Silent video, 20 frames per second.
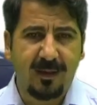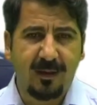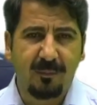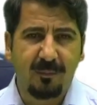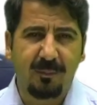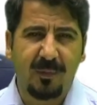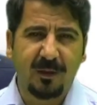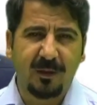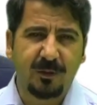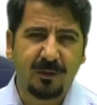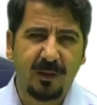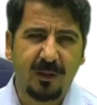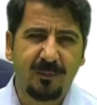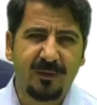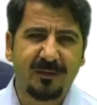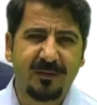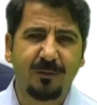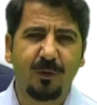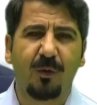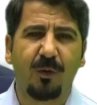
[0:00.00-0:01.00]
başka
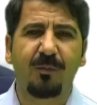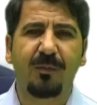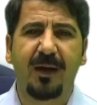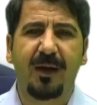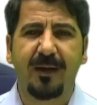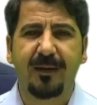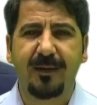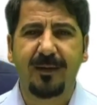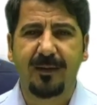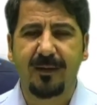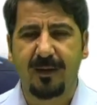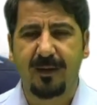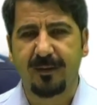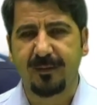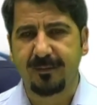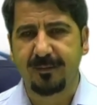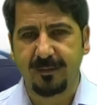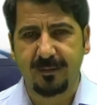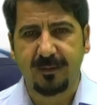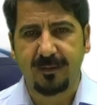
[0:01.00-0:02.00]
bir sonbahara
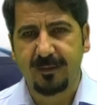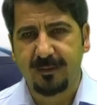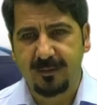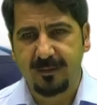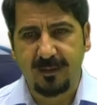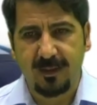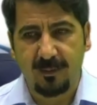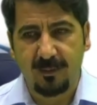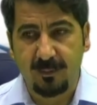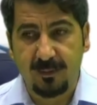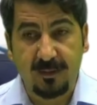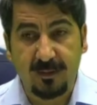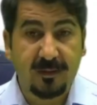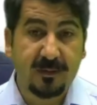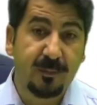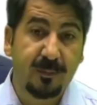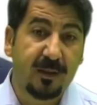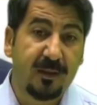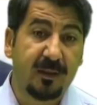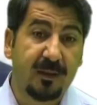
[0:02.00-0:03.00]
kaldı
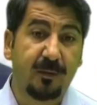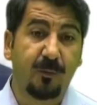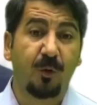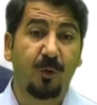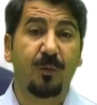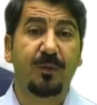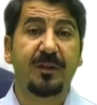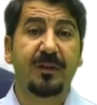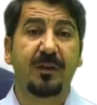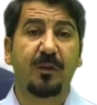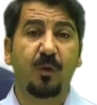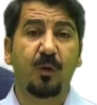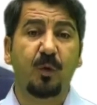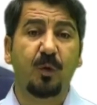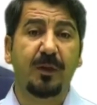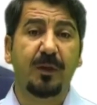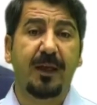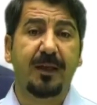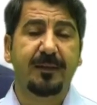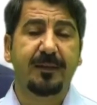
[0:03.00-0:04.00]
diyebiliriz. Bakalım önümüzdeki
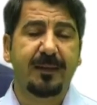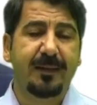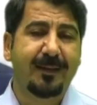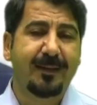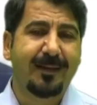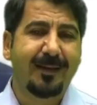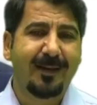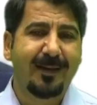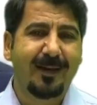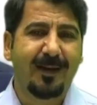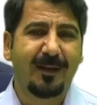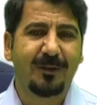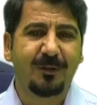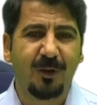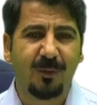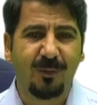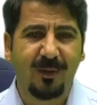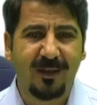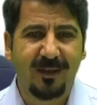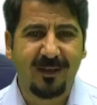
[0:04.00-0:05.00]
günlerde
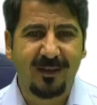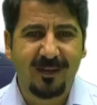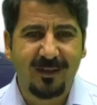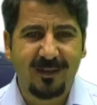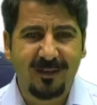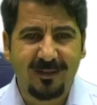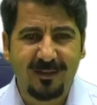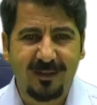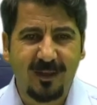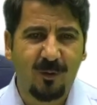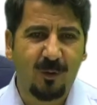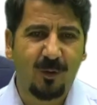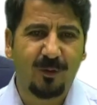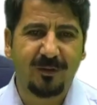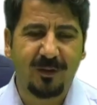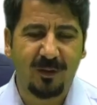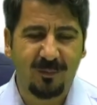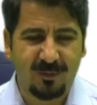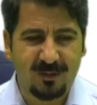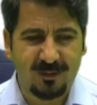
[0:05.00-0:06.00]
acaba ne
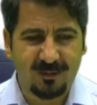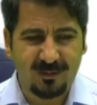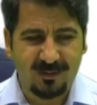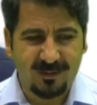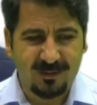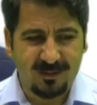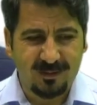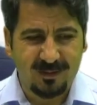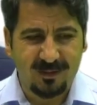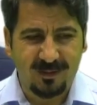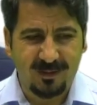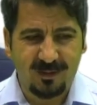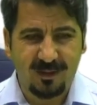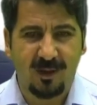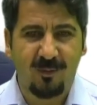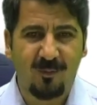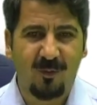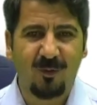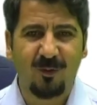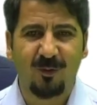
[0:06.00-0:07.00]
yönde bir e,
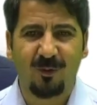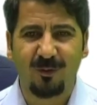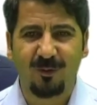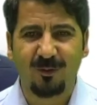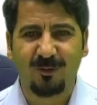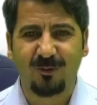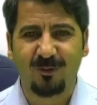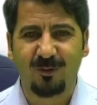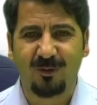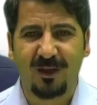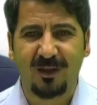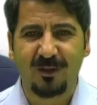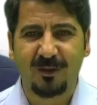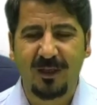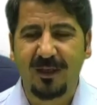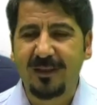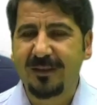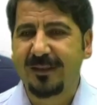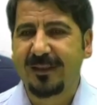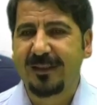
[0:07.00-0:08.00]
kamuoyu
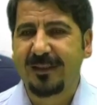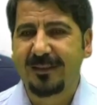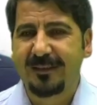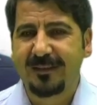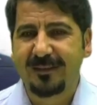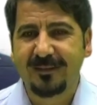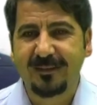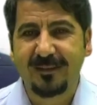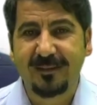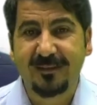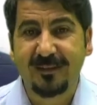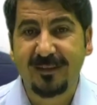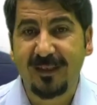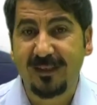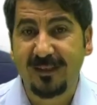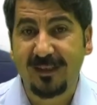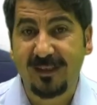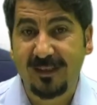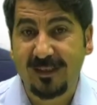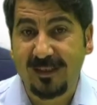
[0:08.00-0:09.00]
oluşturulacak? Hızlı
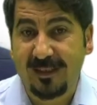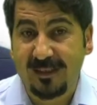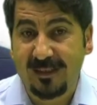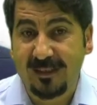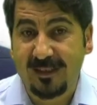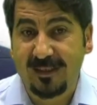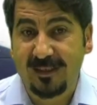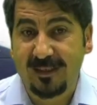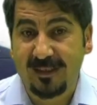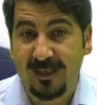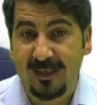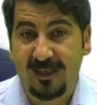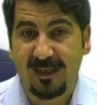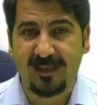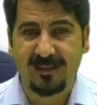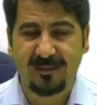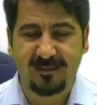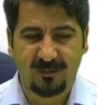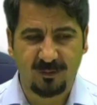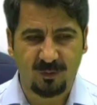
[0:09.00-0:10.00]
trenle ilgili
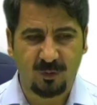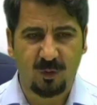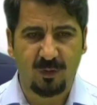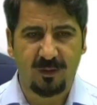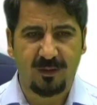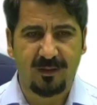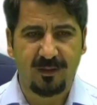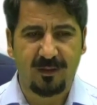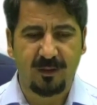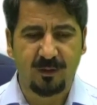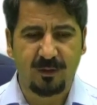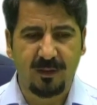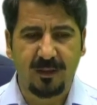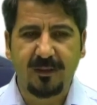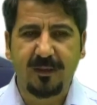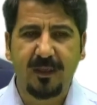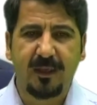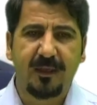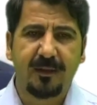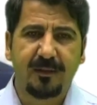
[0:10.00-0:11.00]
neler
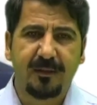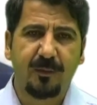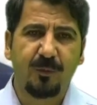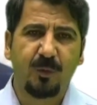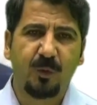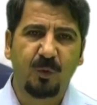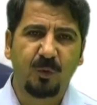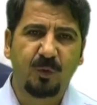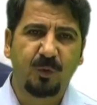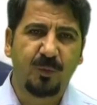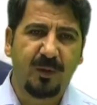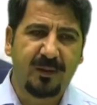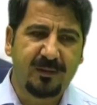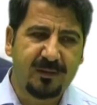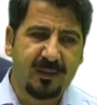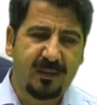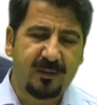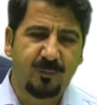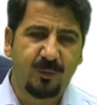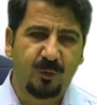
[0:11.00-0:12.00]
söylenecek? Tabi
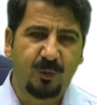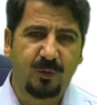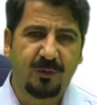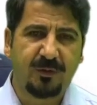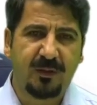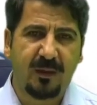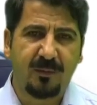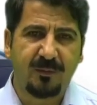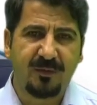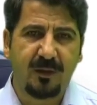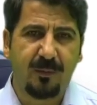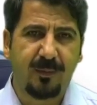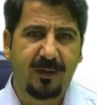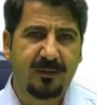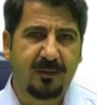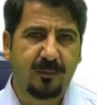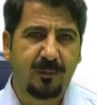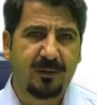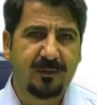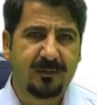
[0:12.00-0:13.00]
uzmanlar bunun tam
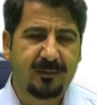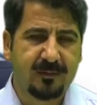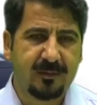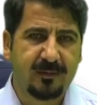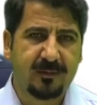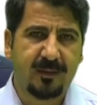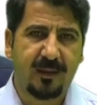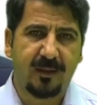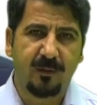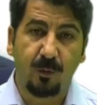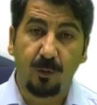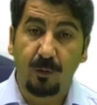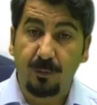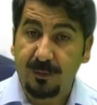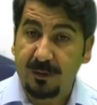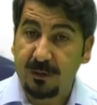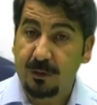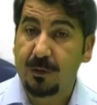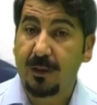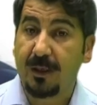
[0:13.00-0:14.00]
zamanlı bir hızlı tren
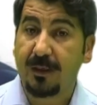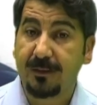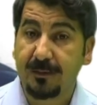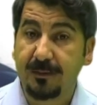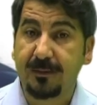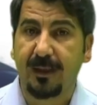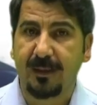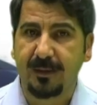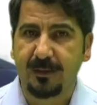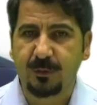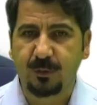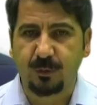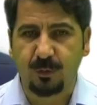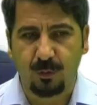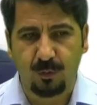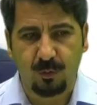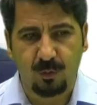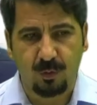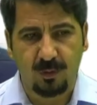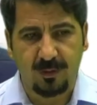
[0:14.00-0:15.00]
olmayacağını da
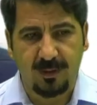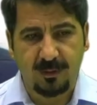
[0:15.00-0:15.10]
söylüyorlar.